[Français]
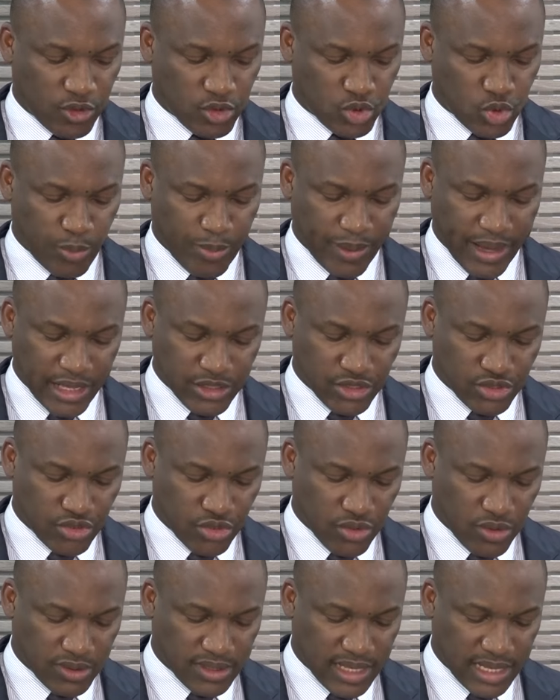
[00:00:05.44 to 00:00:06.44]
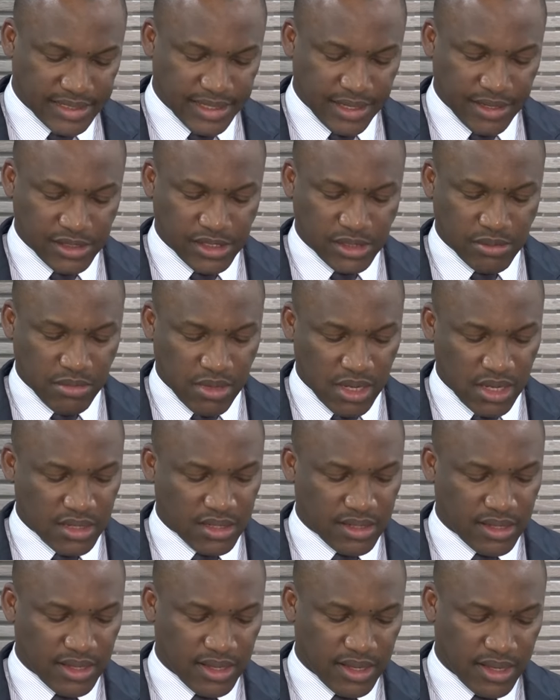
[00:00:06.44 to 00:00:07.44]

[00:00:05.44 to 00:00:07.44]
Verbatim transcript: aux opérations d'assainissement